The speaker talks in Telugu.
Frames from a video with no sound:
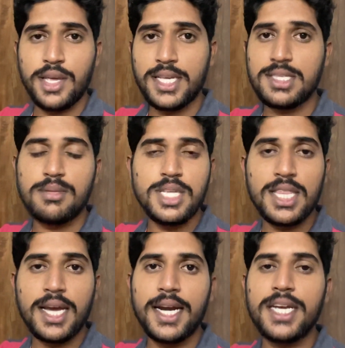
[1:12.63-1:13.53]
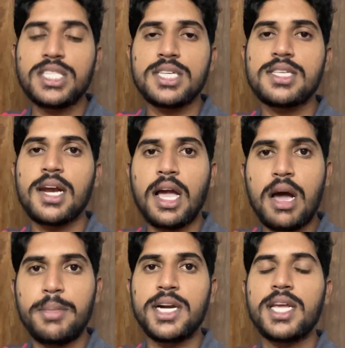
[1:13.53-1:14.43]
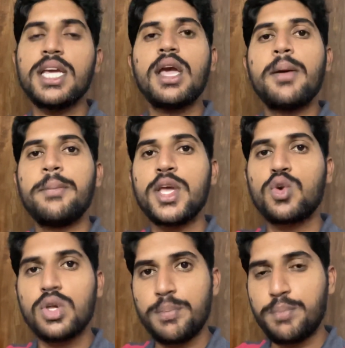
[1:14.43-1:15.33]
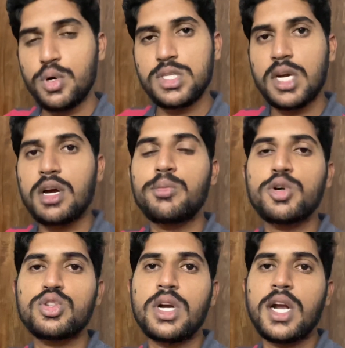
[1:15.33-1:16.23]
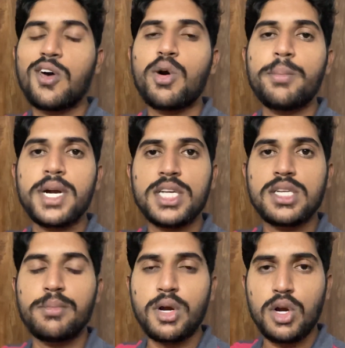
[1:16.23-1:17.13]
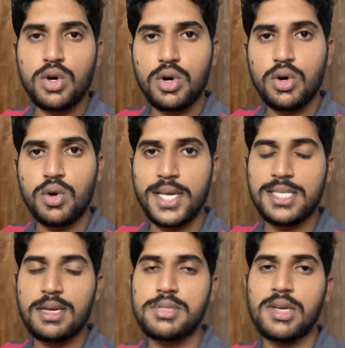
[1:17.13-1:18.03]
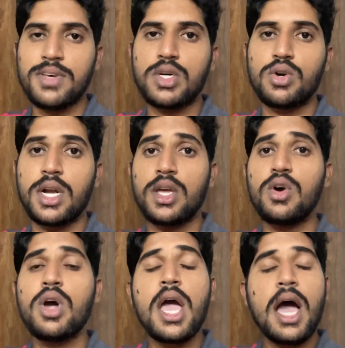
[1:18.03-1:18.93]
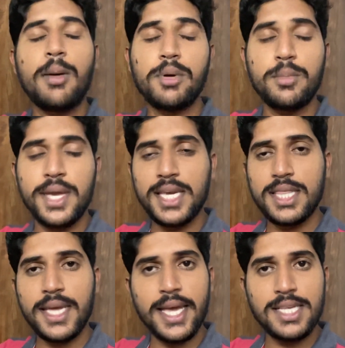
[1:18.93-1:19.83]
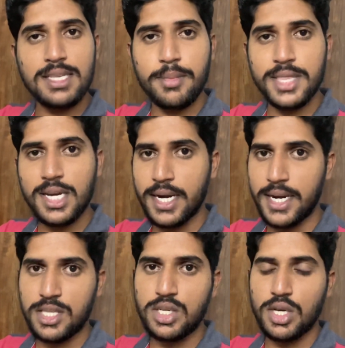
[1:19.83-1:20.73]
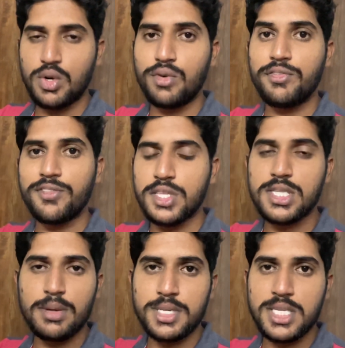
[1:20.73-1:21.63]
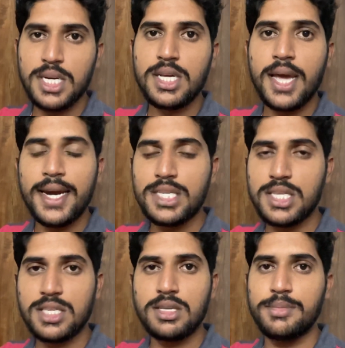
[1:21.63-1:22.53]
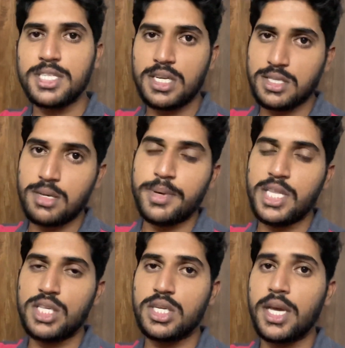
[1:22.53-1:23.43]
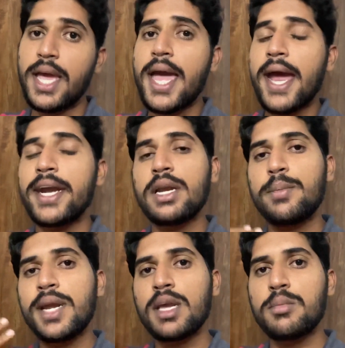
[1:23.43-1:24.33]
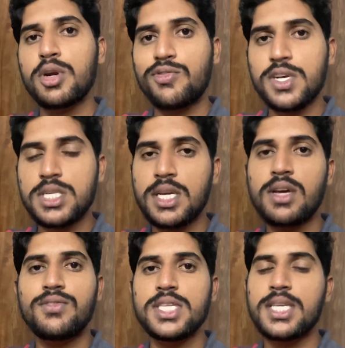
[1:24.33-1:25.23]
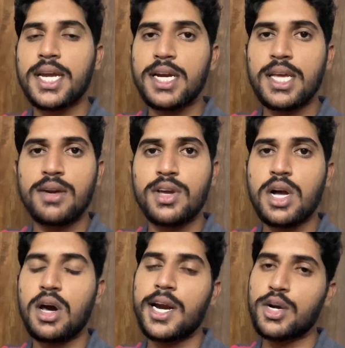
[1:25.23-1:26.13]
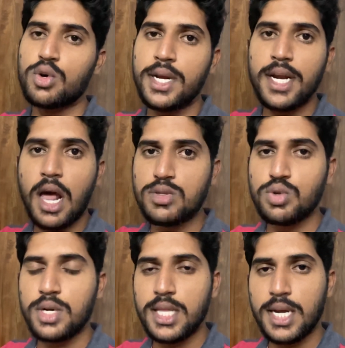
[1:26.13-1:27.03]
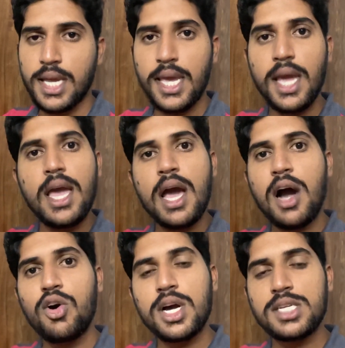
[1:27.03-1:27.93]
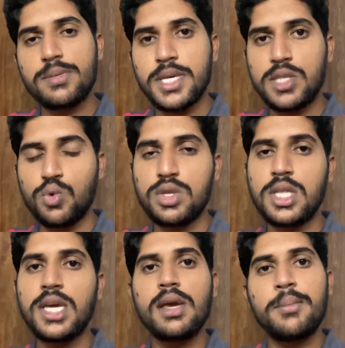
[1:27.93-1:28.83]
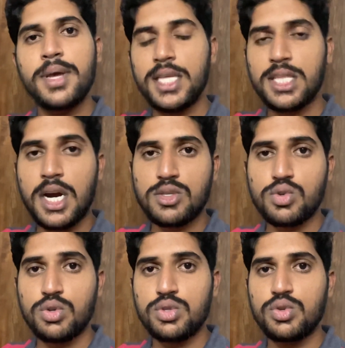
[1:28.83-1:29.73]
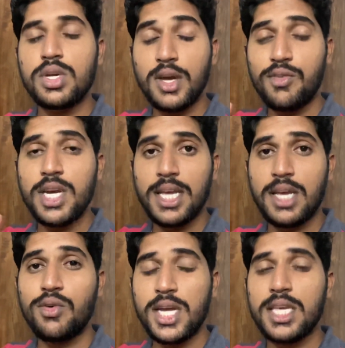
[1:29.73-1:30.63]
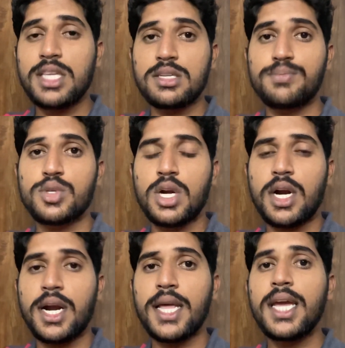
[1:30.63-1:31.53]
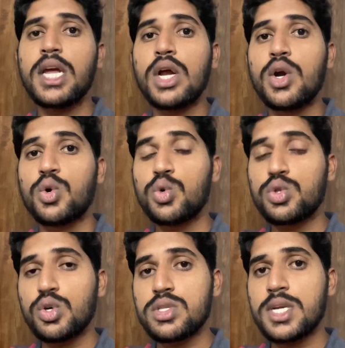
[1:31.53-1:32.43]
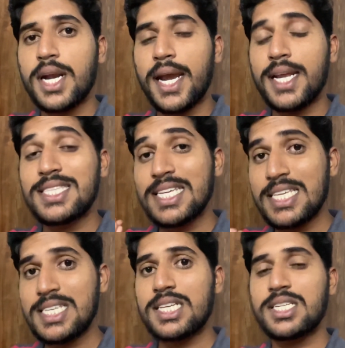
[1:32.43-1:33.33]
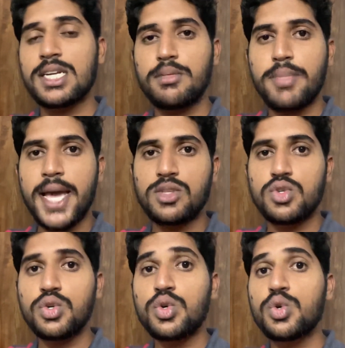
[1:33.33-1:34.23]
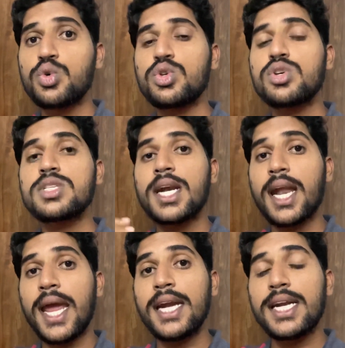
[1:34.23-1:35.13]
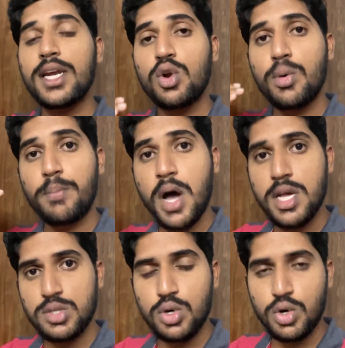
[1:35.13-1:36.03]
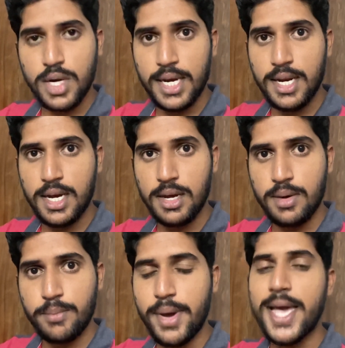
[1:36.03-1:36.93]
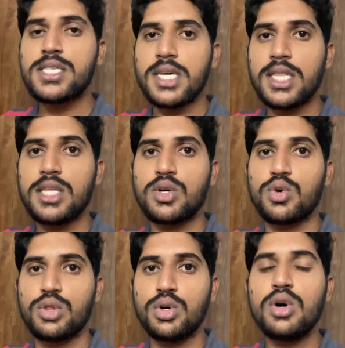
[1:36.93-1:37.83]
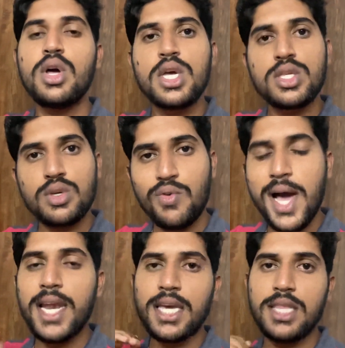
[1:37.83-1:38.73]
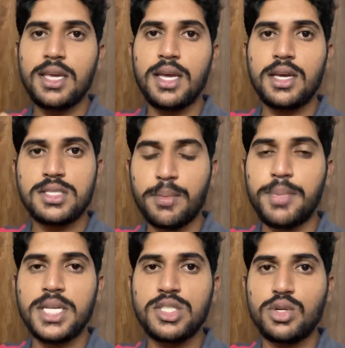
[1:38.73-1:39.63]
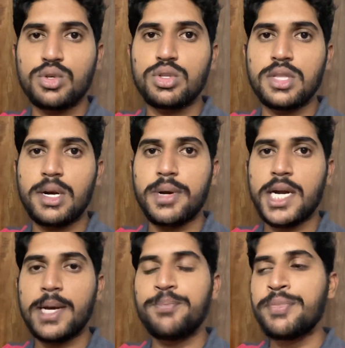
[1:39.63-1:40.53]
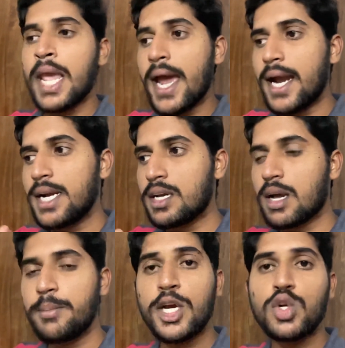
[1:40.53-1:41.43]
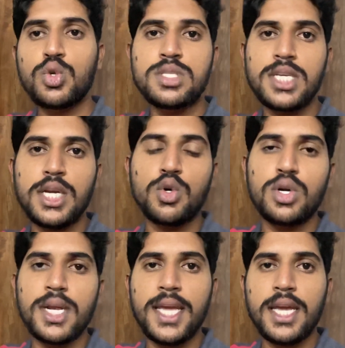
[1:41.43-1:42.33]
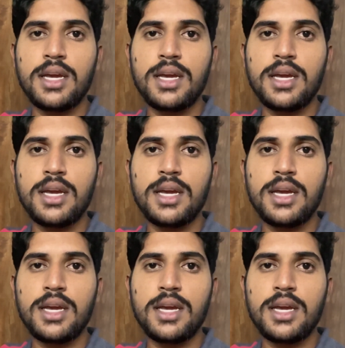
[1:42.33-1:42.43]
ఎగ్జామ్స్ అయితే కండక్ట్ చేశారు కాబట్టి మీకు ఇప్పుడు జరగబోతున్న నవంబర్ డిసెంబర్లో ఎగ్జామ్స్ ఏవైతే ఉన్నాయో అప్పుడు మీకైతే ఎగ్జామ్ అయితే కండక్ట్ చేయరు ఫిఫ్త్ సెమిస్టర్ అండ్ సిక్స్త్ సెమిస్టర్ సంబంధించి అండ్ రిమైనింగ్ మీరు ఫస్ట్ ఇయర్వి సెకండ్ ఇయర్వి కావాలనుకుంటే రాసుకునే దానికి అవకాశం అయితే ఉంది మీరైతే రాసుకోవచ్చు ఎవరి ఎవరికి ఇది చెప్తున్నానంటే టూ థౌజండ్ నైన్ సి సిక్స్టీన్ బ్యాచ్ టూ థౌజండ్ నైన్టీన్లో పాస్డ్ అవుట్ అయిన బ్యాచ్ ఏదైతే ఉందో సో వాళ్ళకి ఇది చెప్పడం జరుగుతుందనమాట అండ్ కమింగ్ టు సి ట్వంటీ